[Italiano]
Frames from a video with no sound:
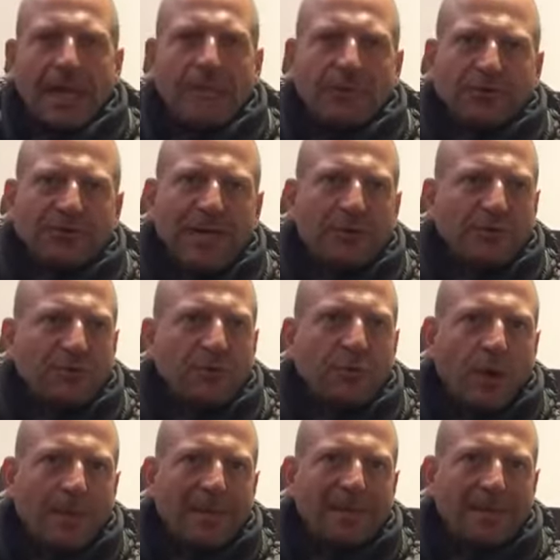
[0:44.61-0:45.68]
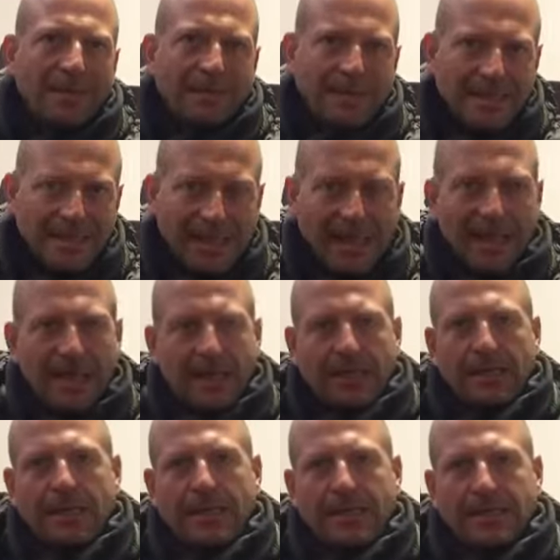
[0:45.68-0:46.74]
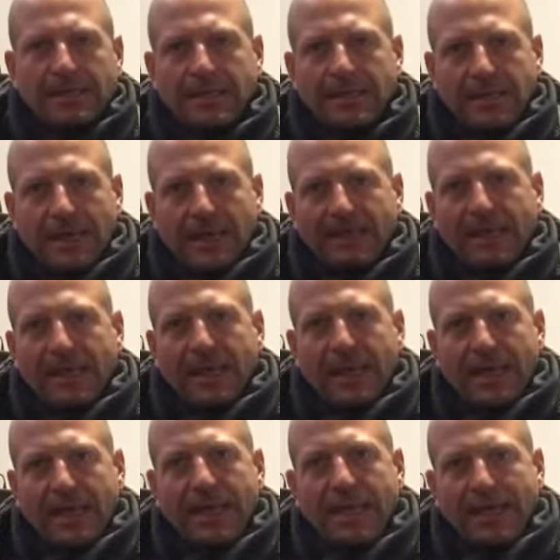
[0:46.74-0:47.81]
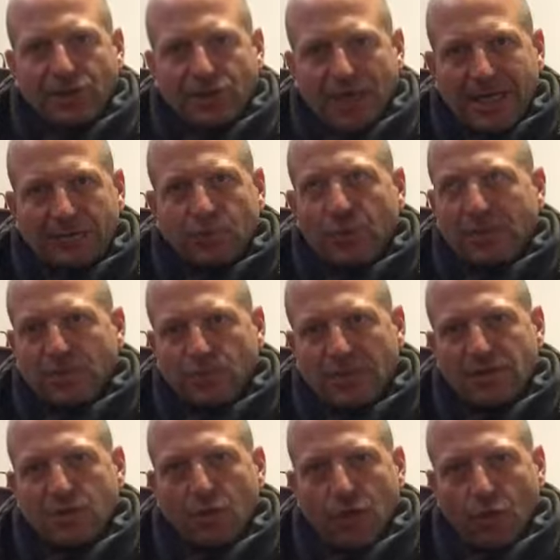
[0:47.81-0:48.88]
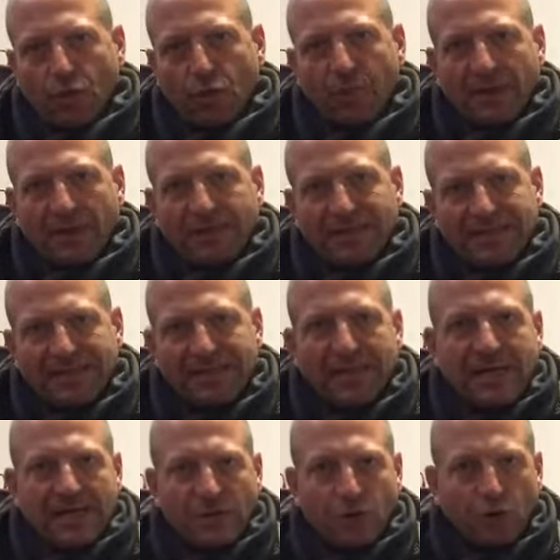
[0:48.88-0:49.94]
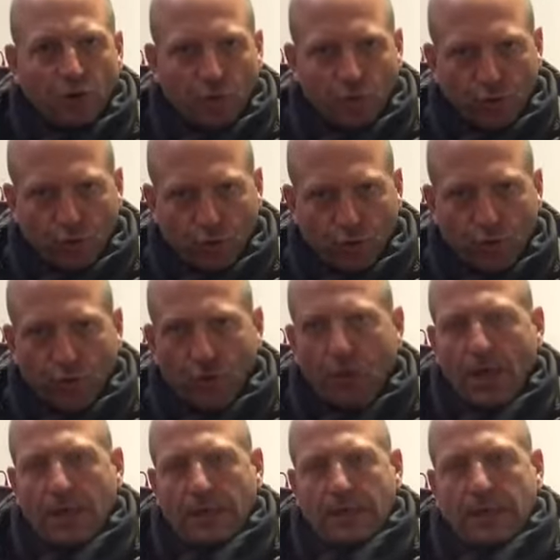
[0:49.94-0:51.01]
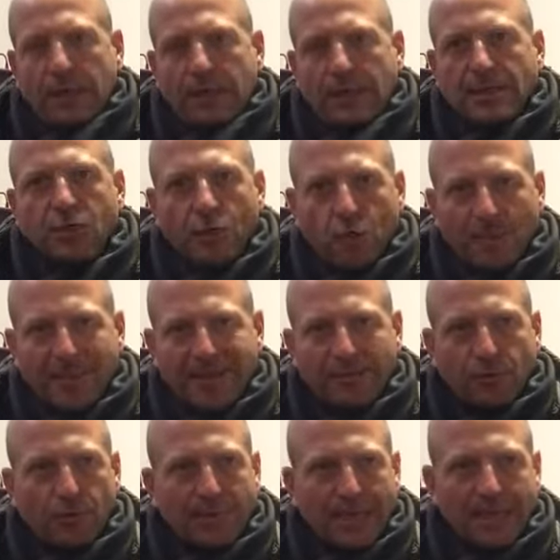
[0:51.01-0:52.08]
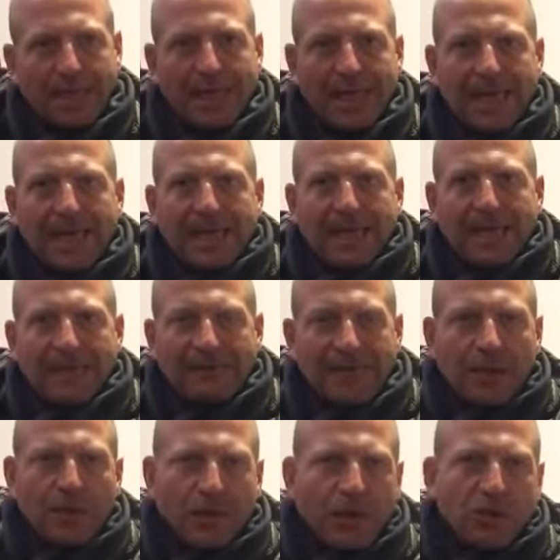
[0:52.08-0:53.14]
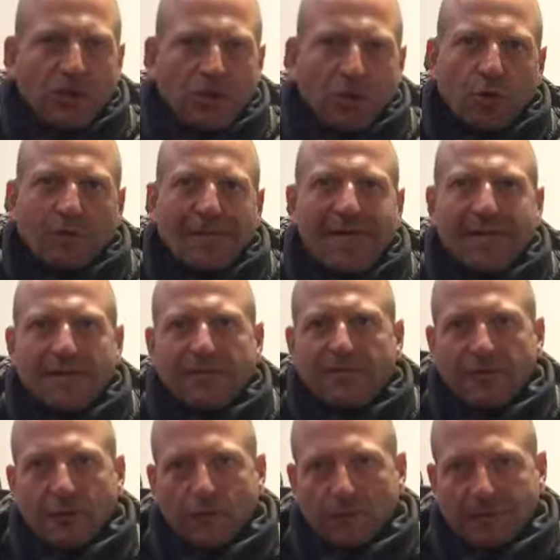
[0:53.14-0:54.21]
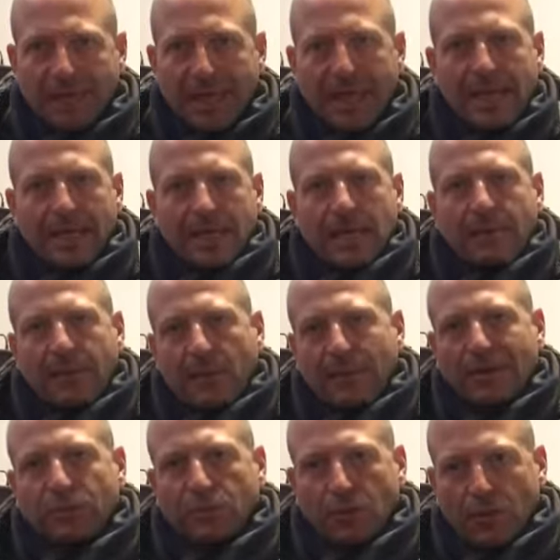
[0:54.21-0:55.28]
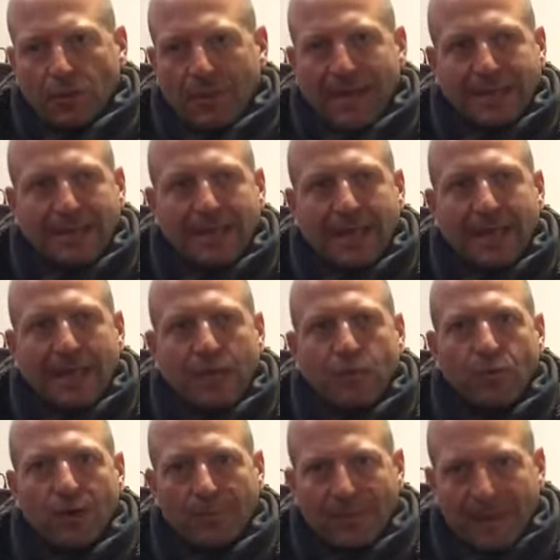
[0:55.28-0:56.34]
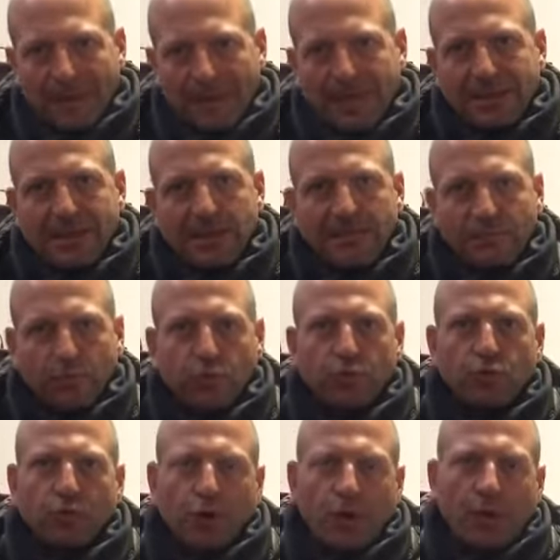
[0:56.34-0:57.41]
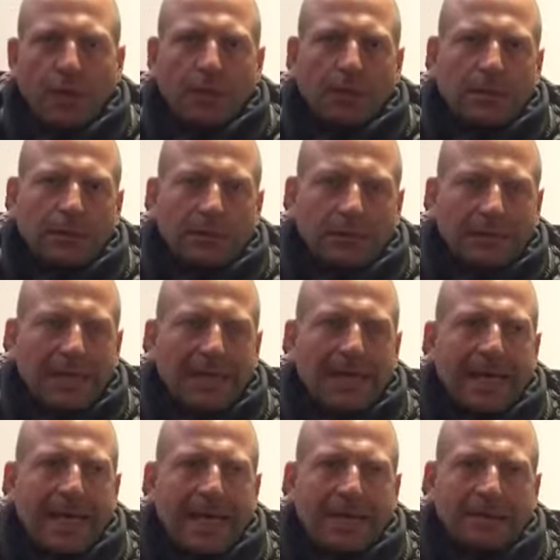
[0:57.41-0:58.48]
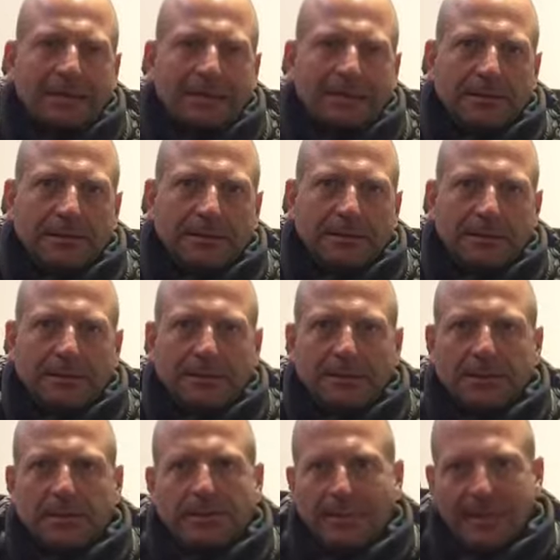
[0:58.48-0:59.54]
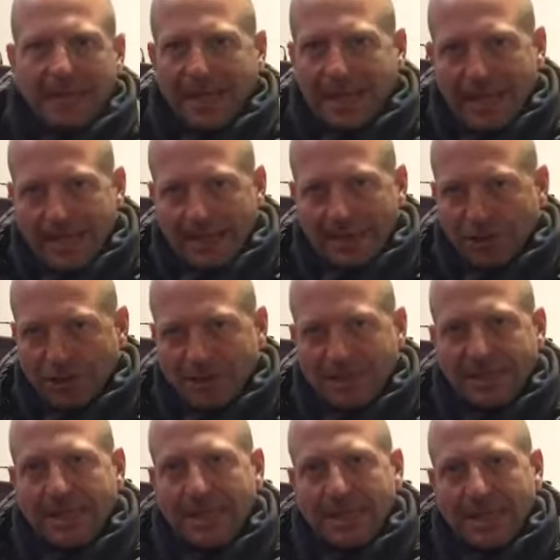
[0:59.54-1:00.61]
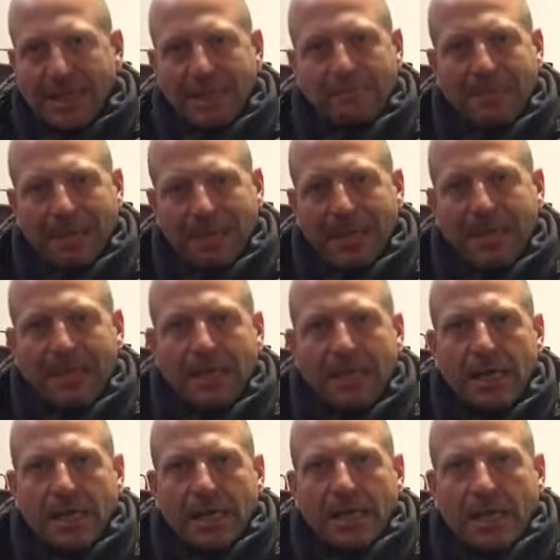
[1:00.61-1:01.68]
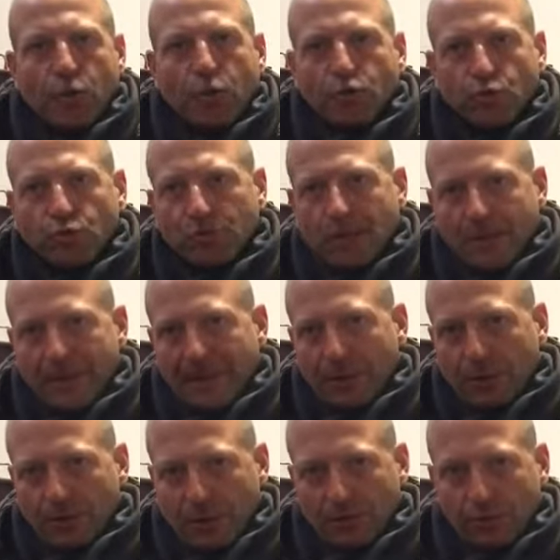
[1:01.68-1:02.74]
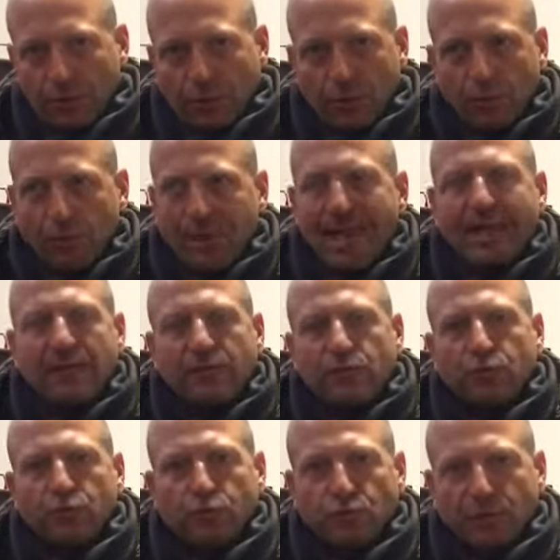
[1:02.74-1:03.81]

eh, possiamo sicuramente dire eh, di avere eh, lasciato una situazione economica e finanziaria sotto controllo. dico questo perché è vero che ci sono delle difficoltà per quanto riguarda alcuni pagamenti frutto della, delle, dei cittadini che magari non tutti pagano i tributi comunali è frutto